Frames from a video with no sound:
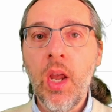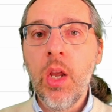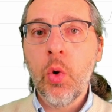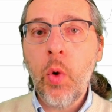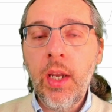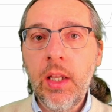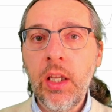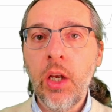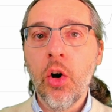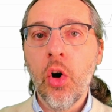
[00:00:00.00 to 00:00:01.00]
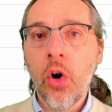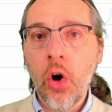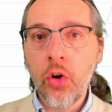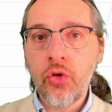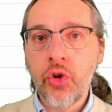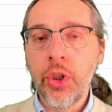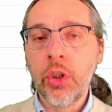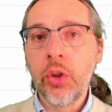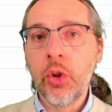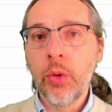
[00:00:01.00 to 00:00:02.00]
Quindi
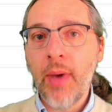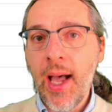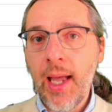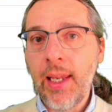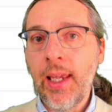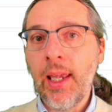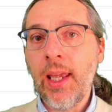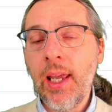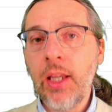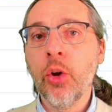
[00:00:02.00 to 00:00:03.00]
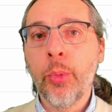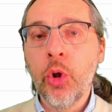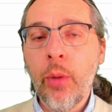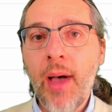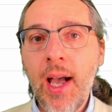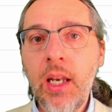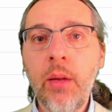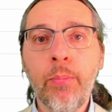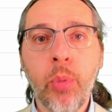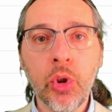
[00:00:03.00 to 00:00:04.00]
oggi, domani e
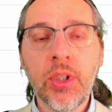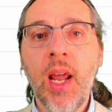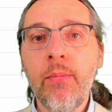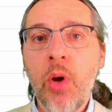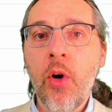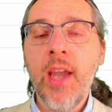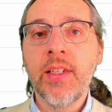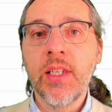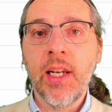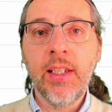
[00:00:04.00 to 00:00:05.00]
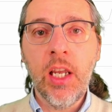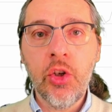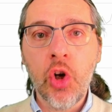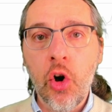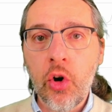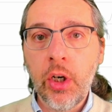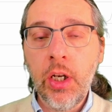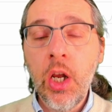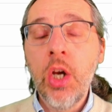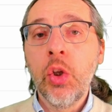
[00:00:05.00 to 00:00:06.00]
dopodomani potrebbero essere dei
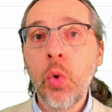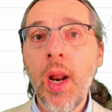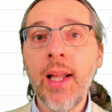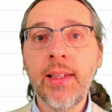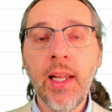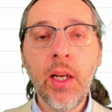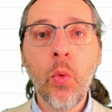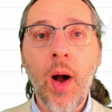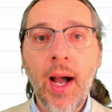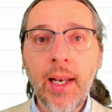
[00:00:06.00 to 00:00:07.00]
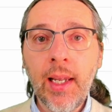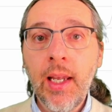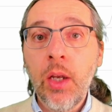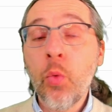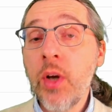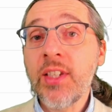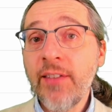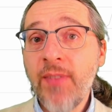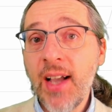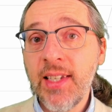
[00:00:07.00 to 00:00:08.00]
giorni durante i quali
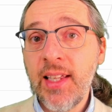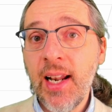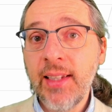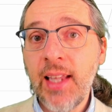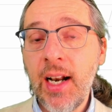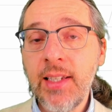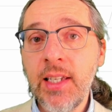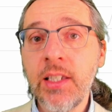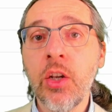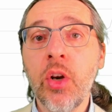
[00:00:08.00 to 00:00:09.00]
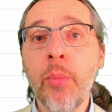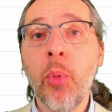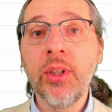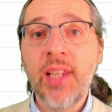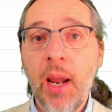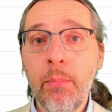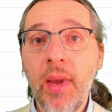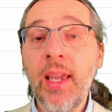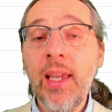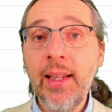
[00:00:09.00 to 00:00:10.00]
questa fase di lateralizzazione
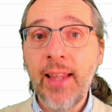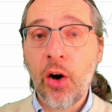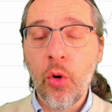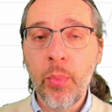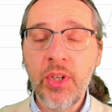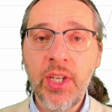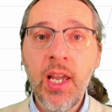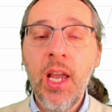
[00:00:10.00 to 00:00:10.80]
potrebbe interrompersi.